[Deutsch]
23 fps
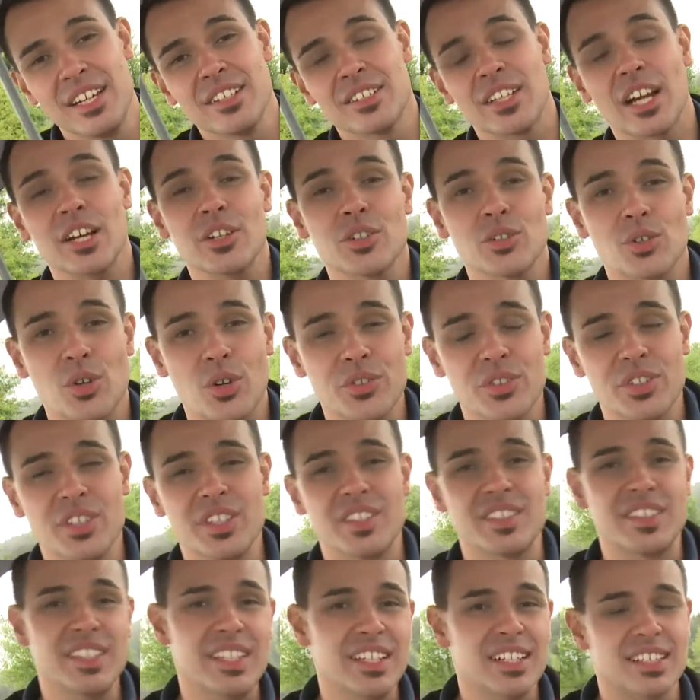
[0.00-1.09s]
Darin konnte die
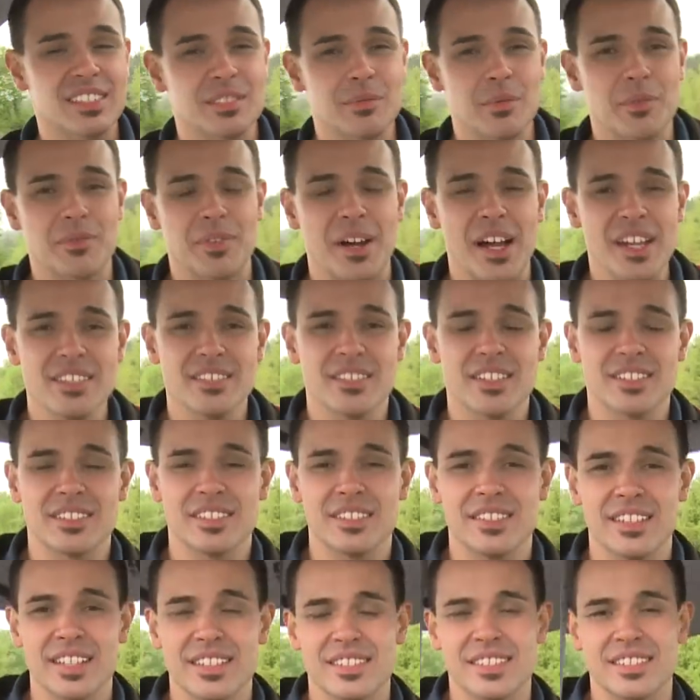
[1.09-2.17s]
C-Klasse beweisen, dass sie
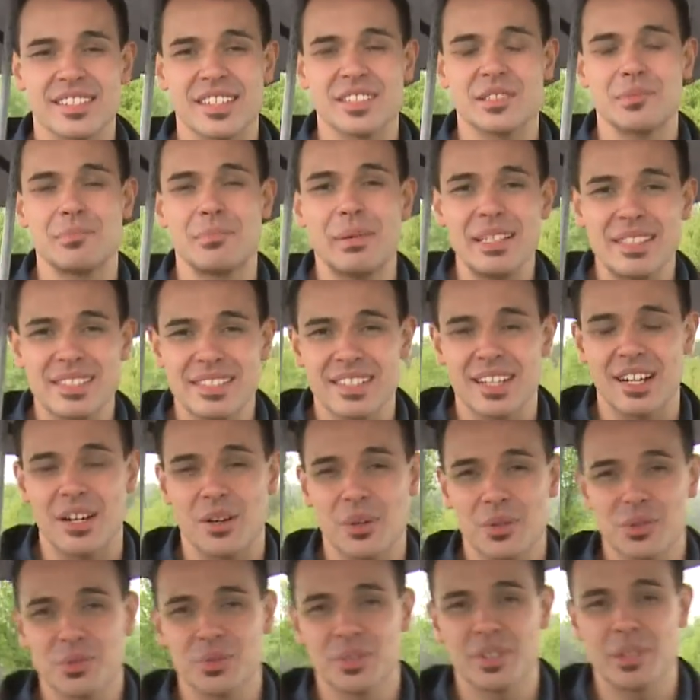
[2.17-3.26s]
derzeit das beste
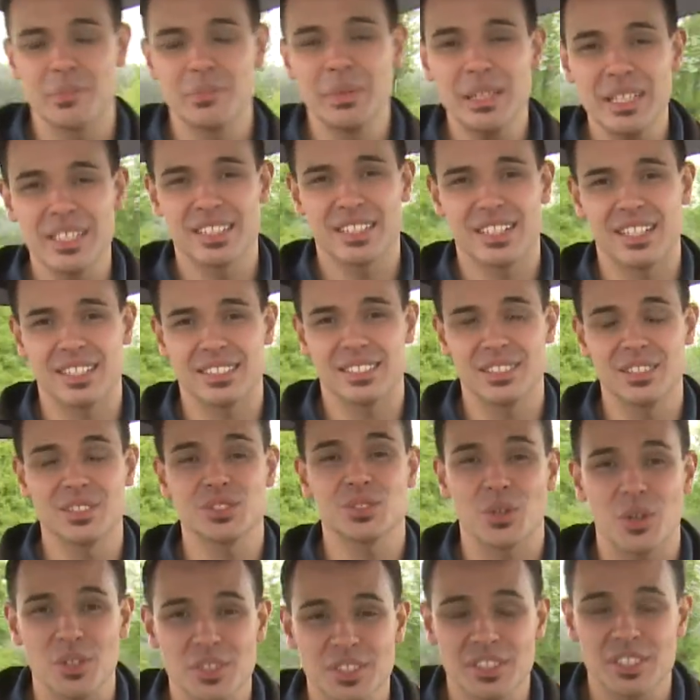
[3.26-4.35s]
Auto der Mittelklasse ist.
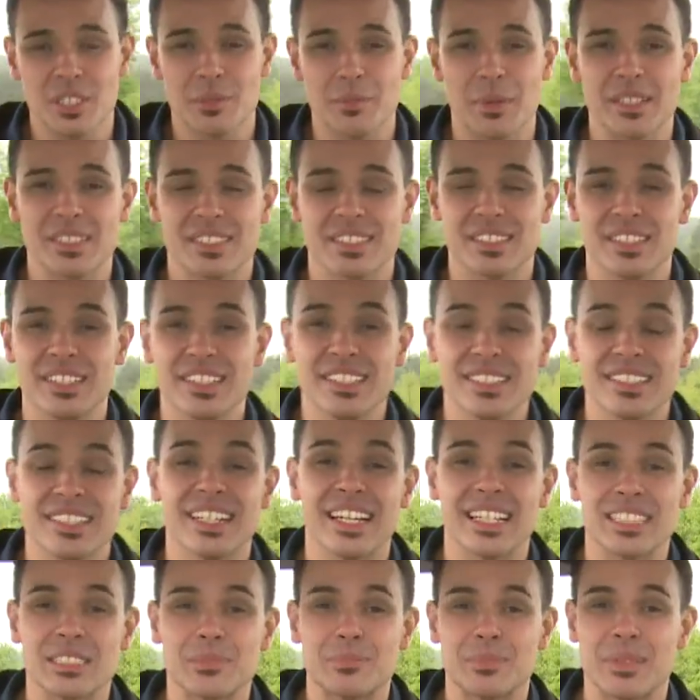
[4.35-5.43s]
Trotzdem hat sie nicht den
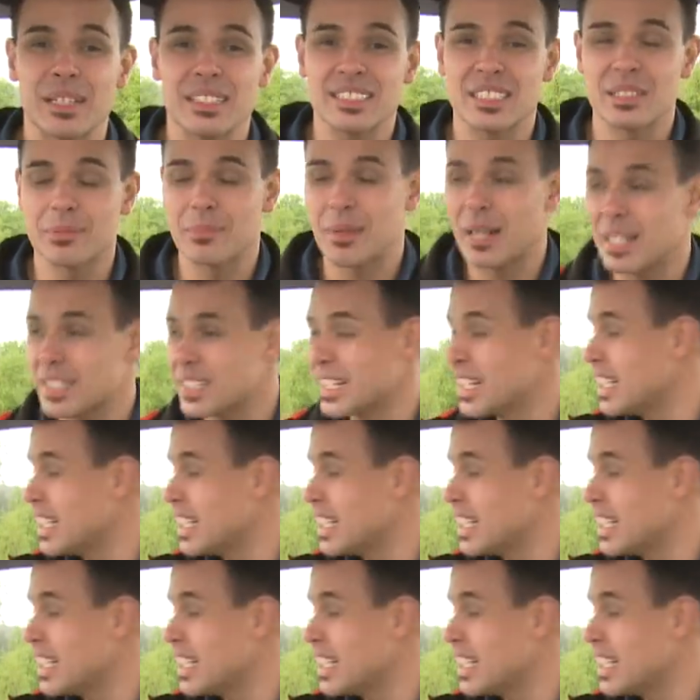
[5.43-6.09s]
ersten Platz gemacht.